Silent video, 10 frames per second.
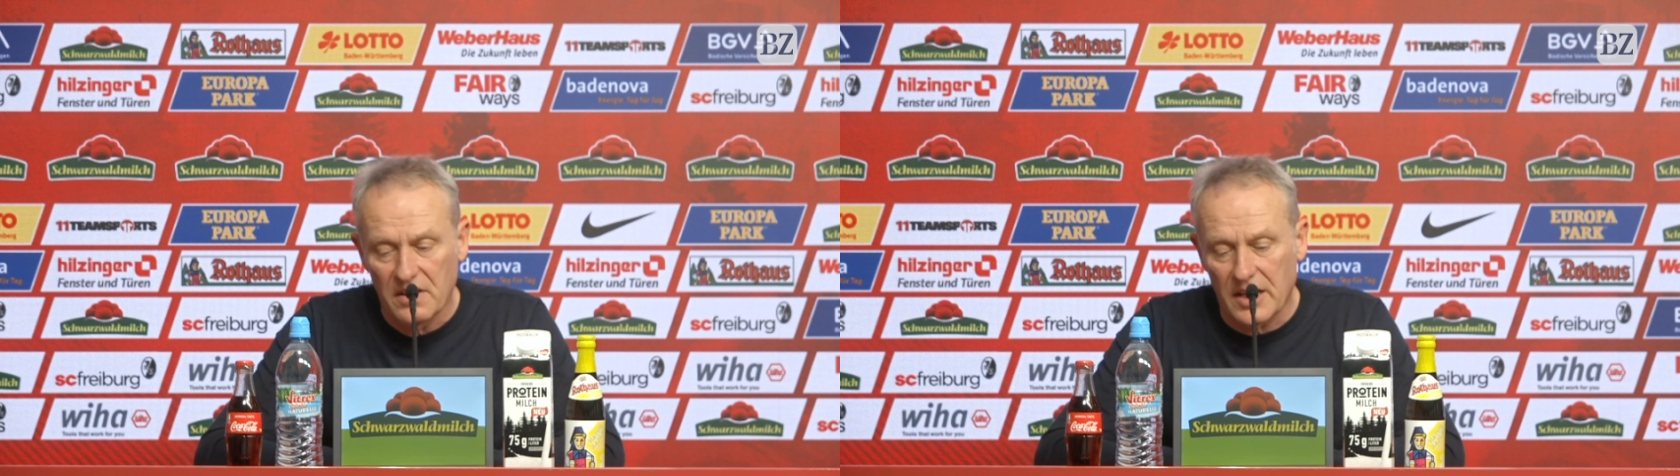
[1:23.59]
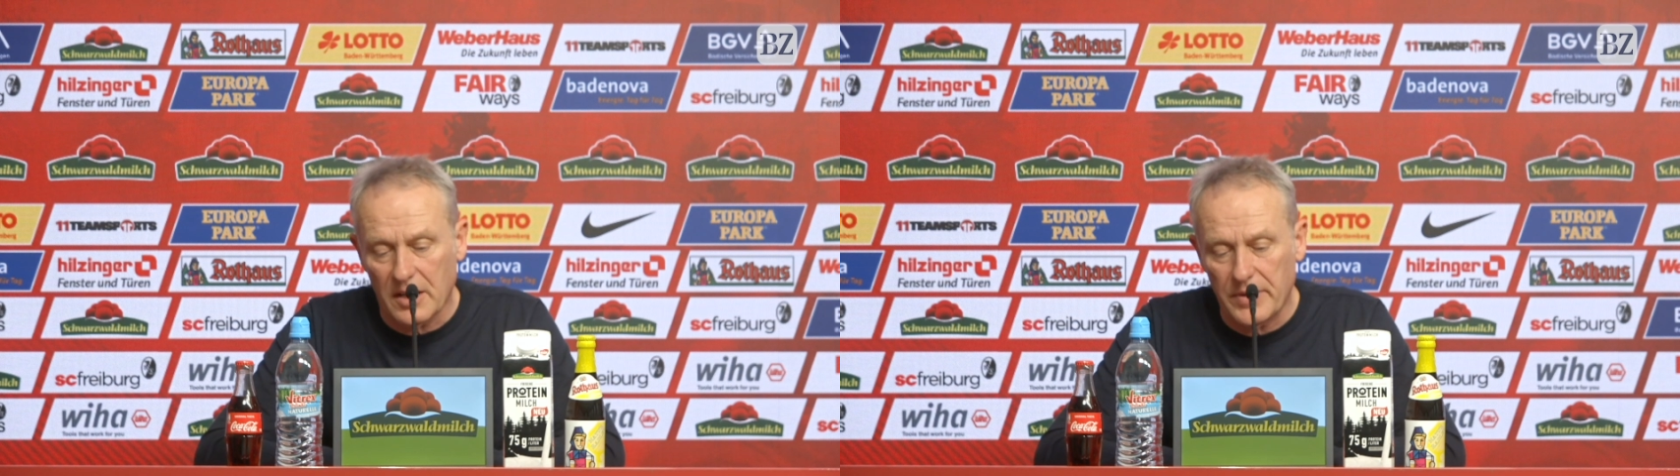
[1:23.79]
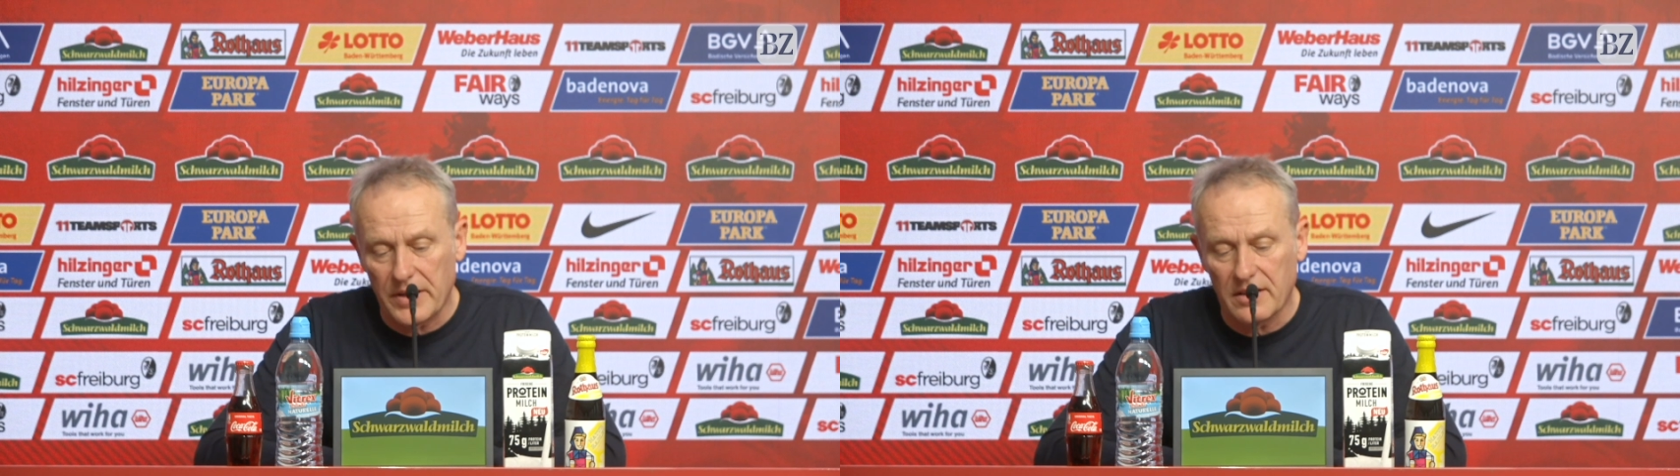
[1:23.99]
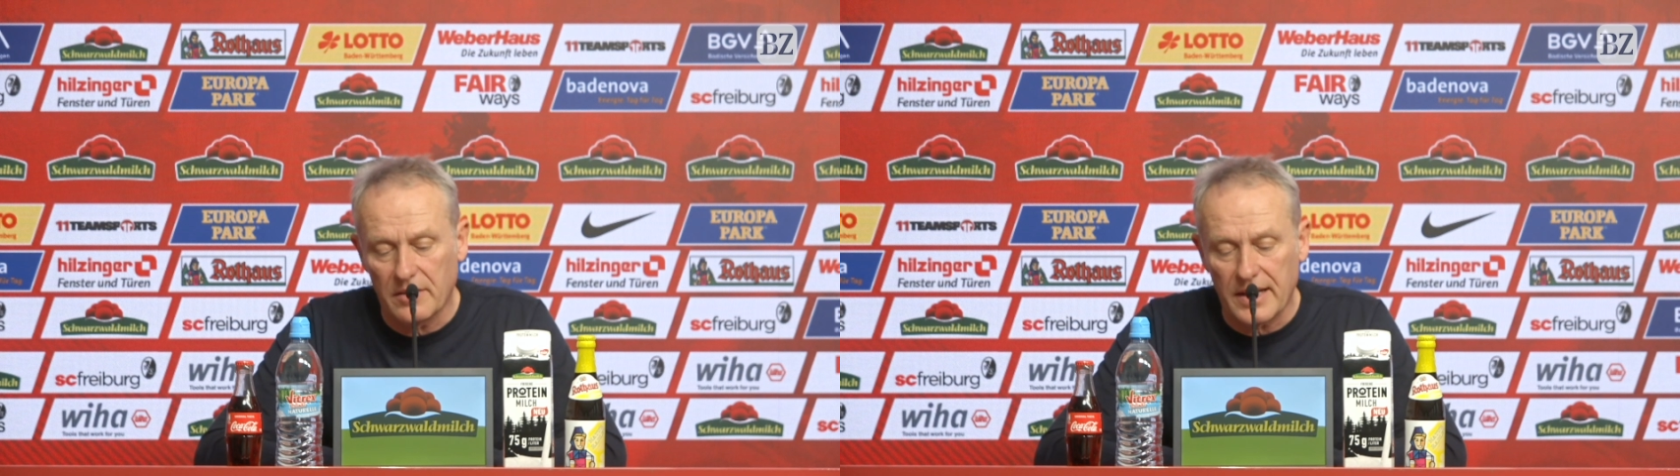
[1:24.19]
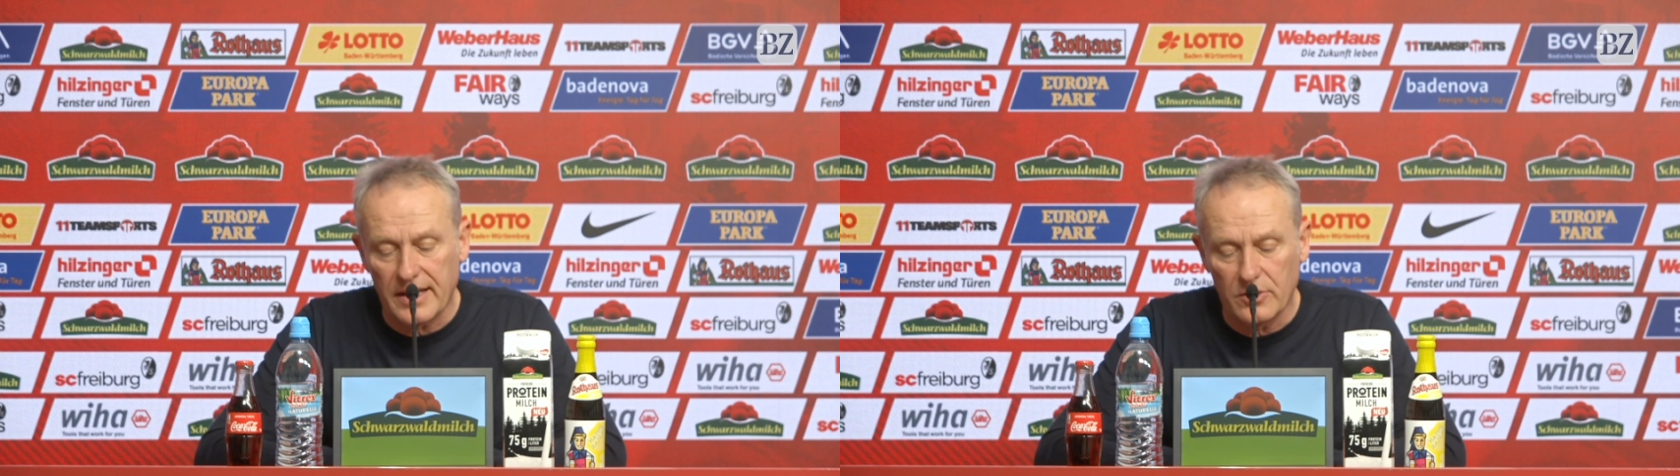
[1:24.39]
Ich bin
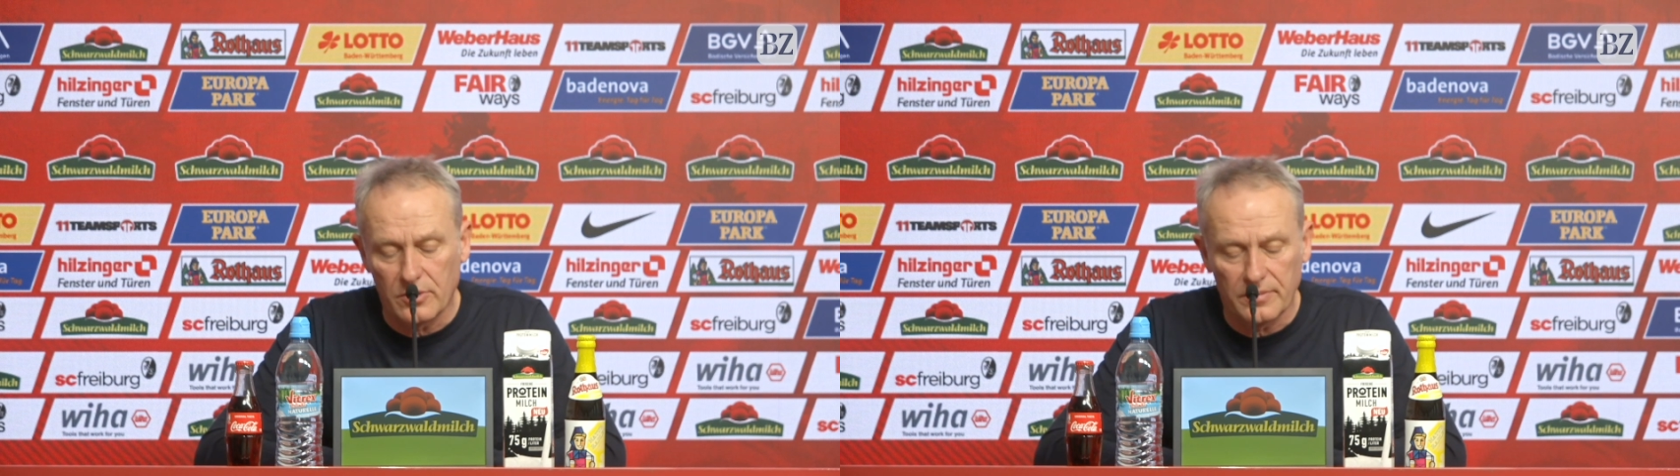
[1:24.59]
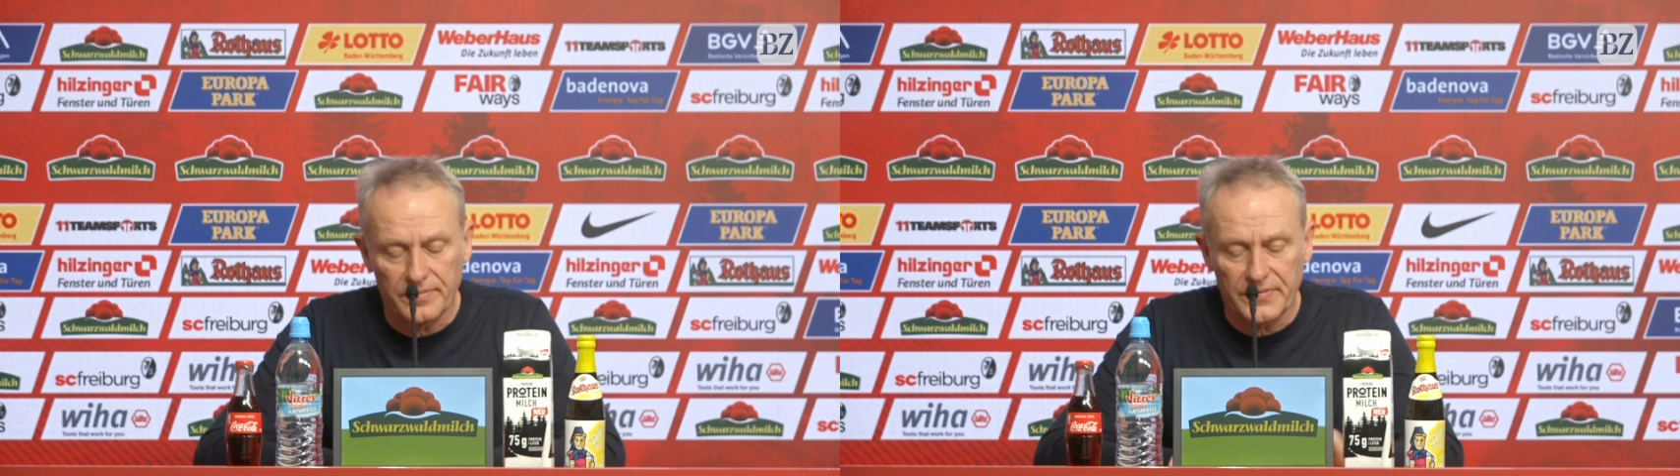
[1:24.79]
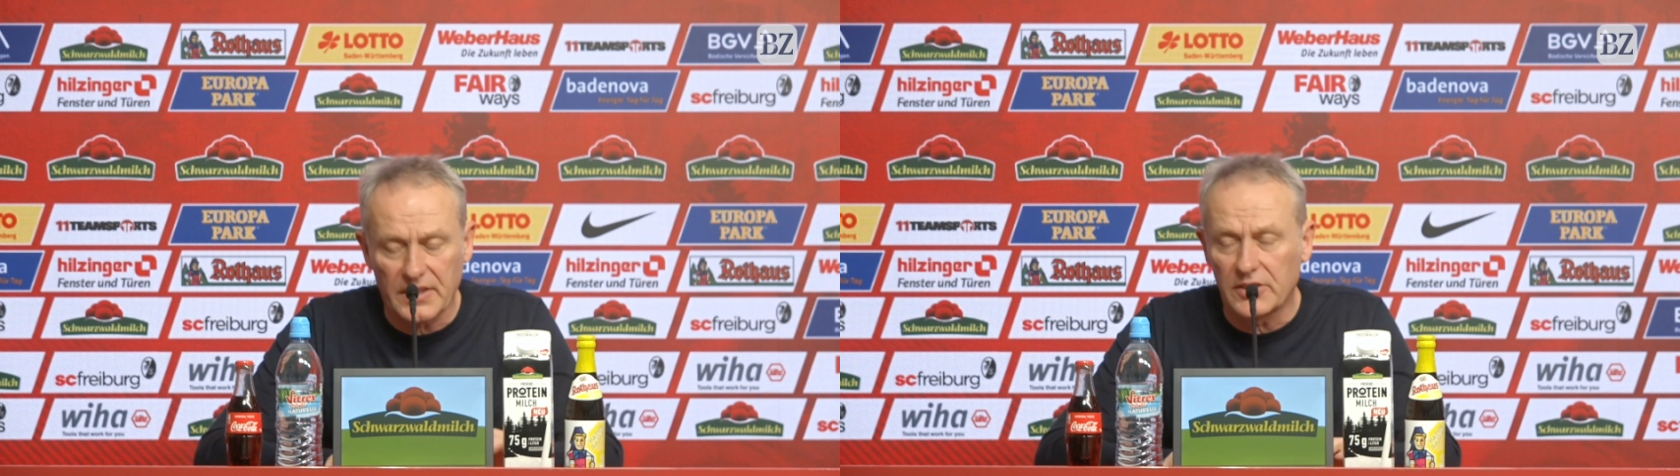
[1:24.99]
der Meinung,